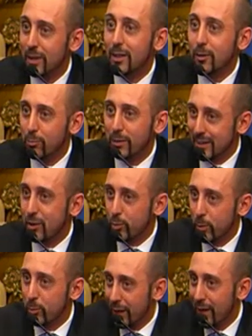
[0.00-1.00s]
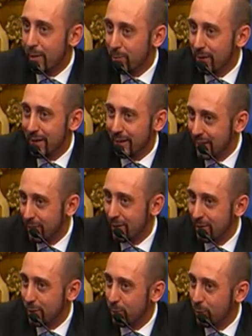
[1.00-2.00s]
che, pensando proprio all'applicativo ad
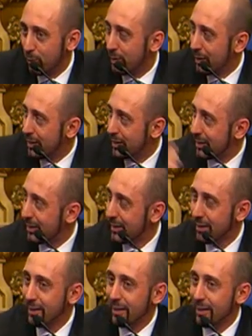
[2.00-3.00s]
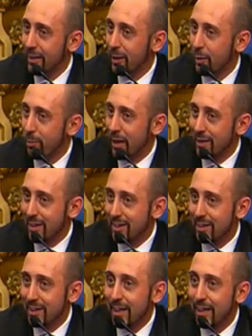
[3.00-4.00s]
esempio che utilizza eh, per la
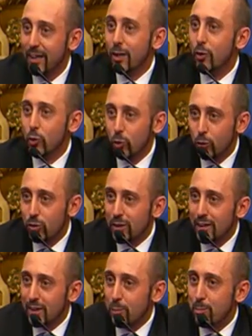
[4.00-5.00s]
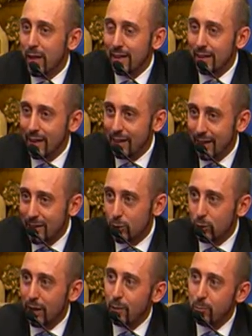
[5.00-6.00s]
dislessia, non consente di prendere il
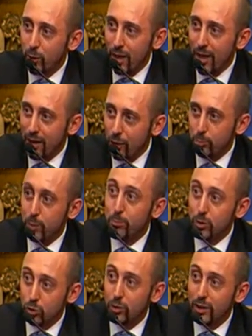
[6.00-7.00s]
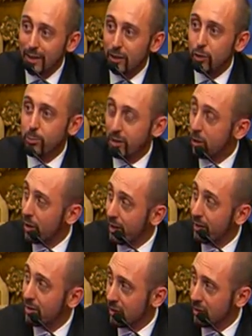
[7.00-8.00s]
testo, e rielaborarlo per persone che hanno
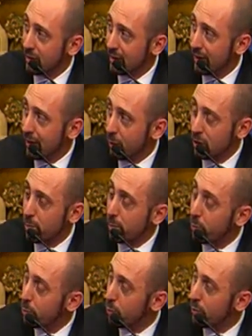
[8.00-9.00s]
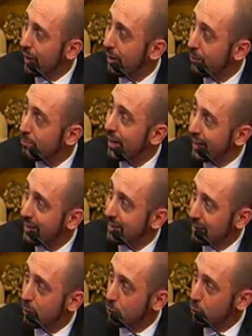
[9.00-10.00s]
particolari necessità, quindi c'è proprio una
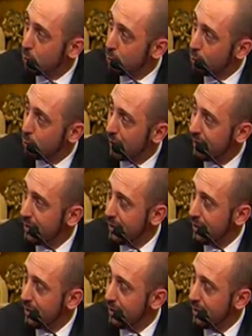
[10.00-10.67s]
mancanza di cultura